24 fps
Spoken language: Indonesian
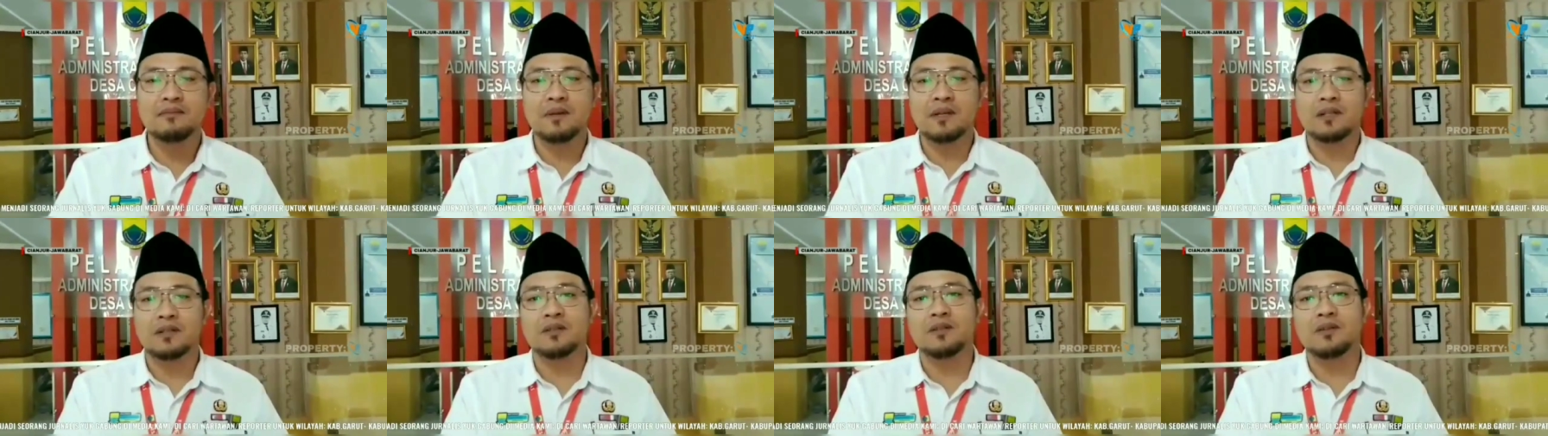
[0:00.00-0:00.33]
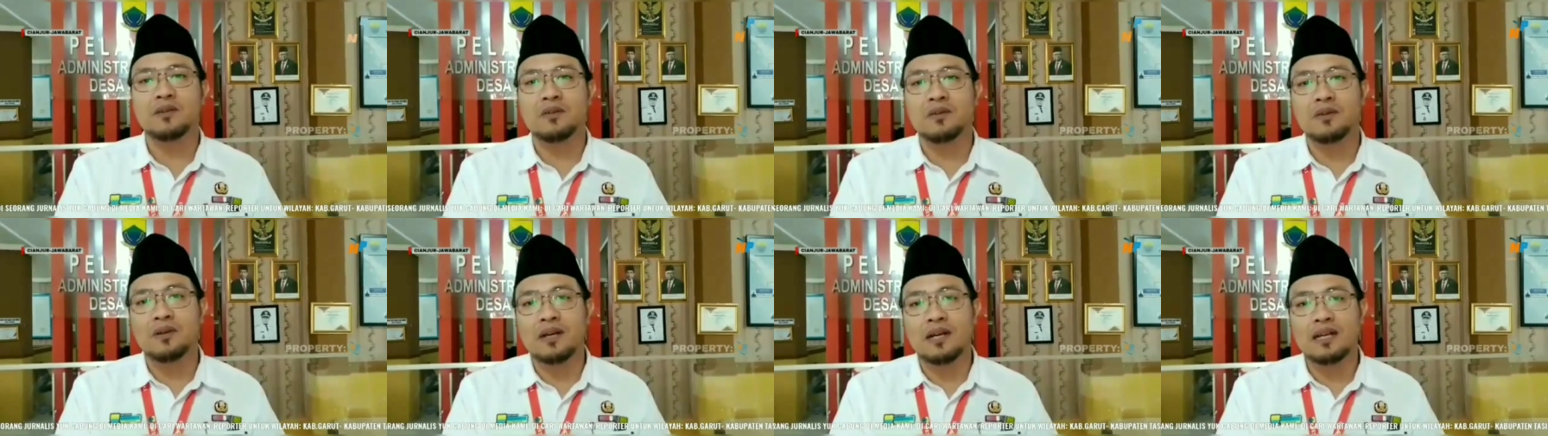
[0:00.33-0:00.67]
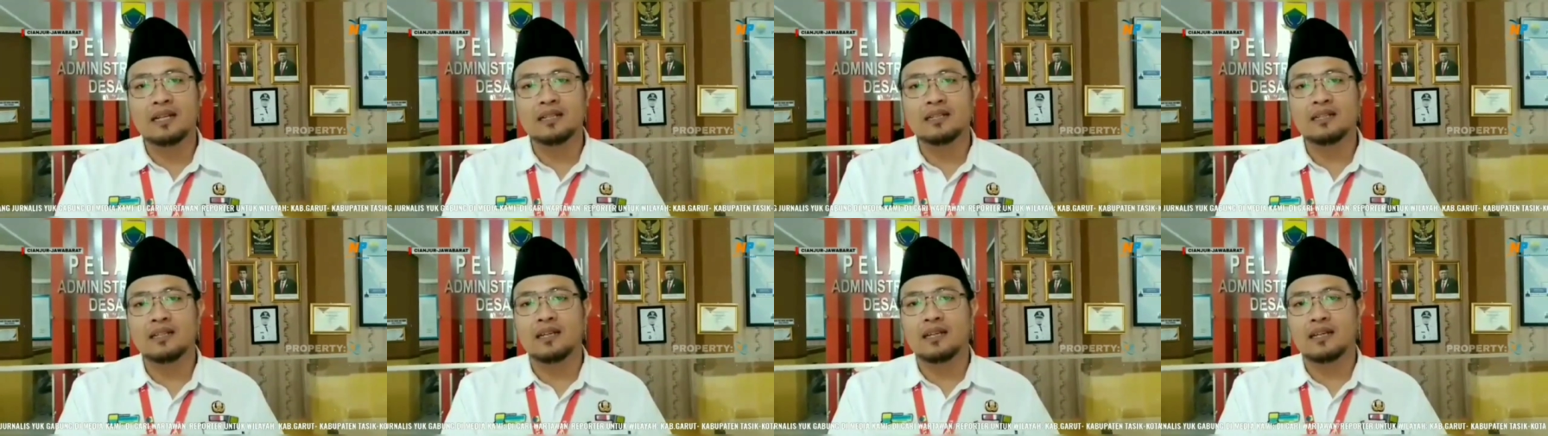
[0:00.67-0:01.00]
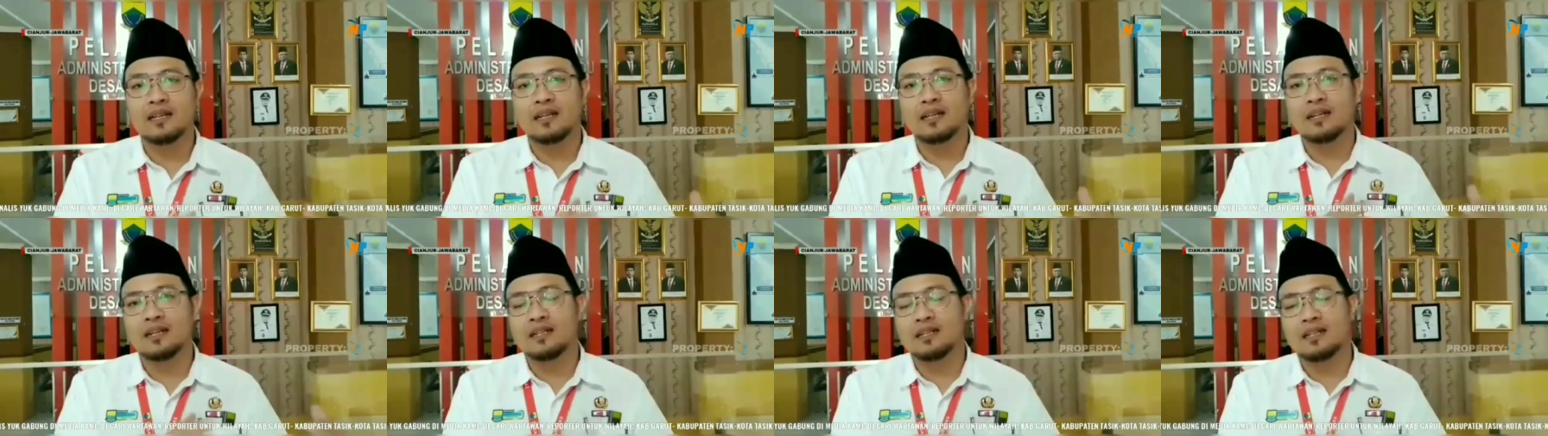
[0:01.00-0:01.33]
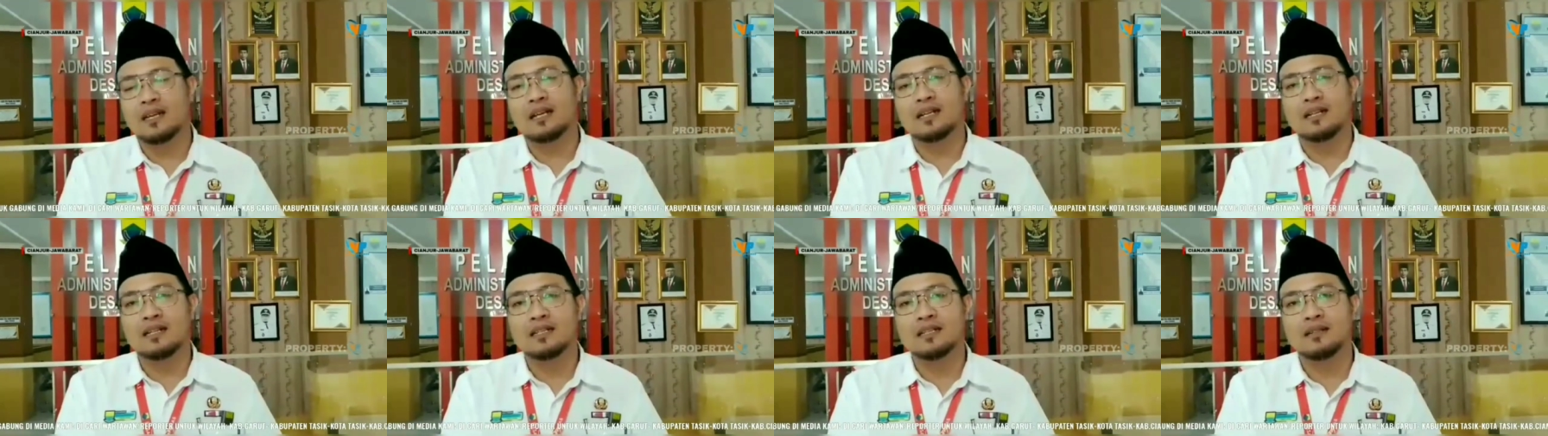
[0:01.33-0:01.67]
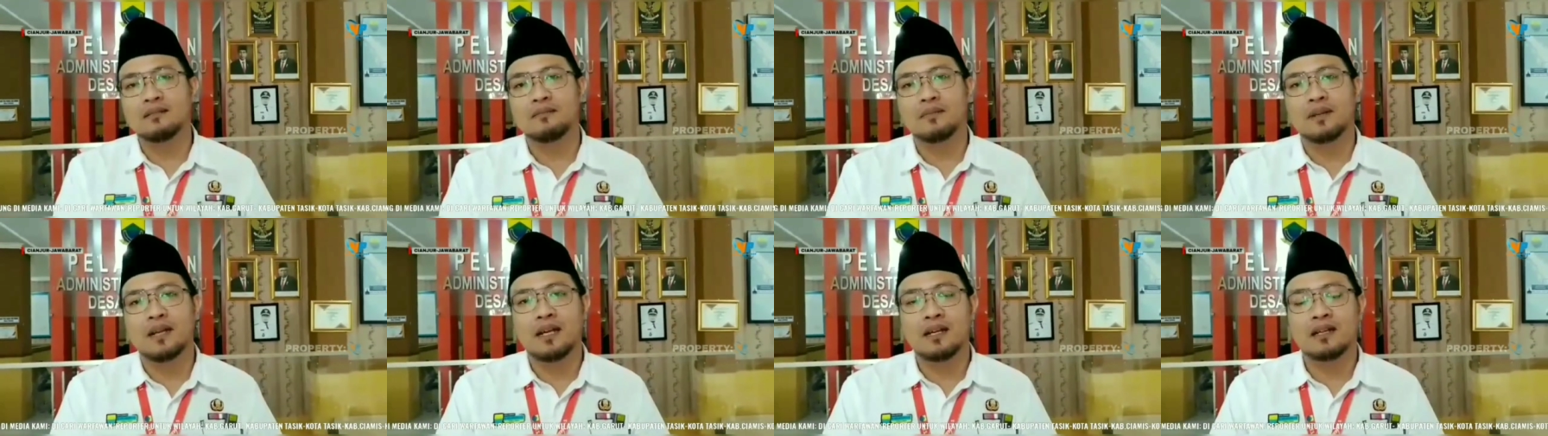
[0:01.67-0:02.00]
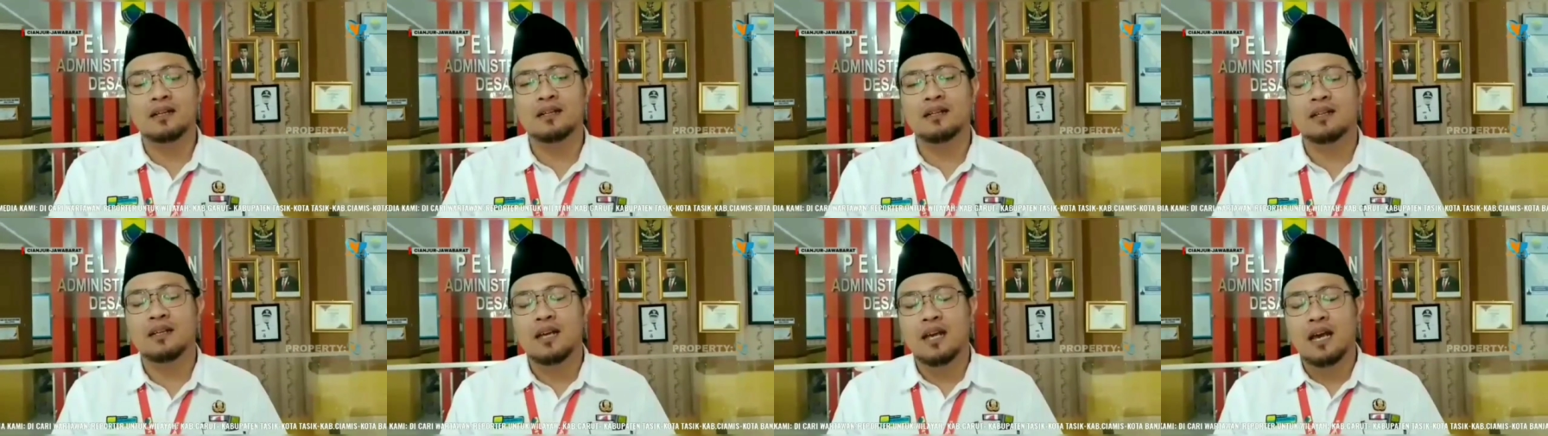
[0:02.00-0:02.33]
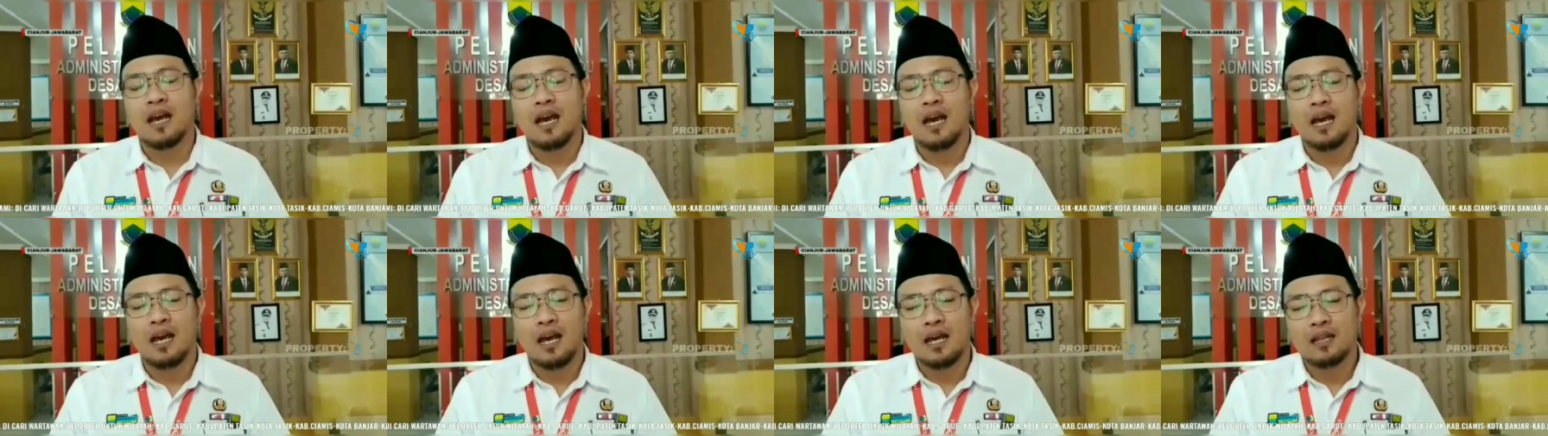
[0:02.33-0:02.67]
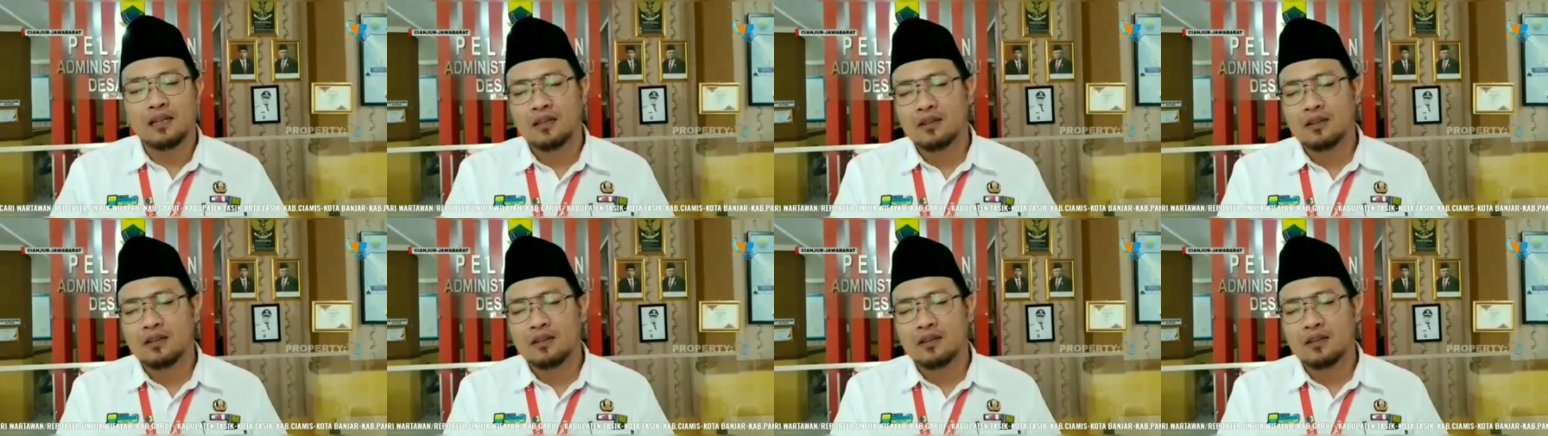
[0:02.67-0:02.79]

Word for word: pertokoan uh, yang di seberang uh,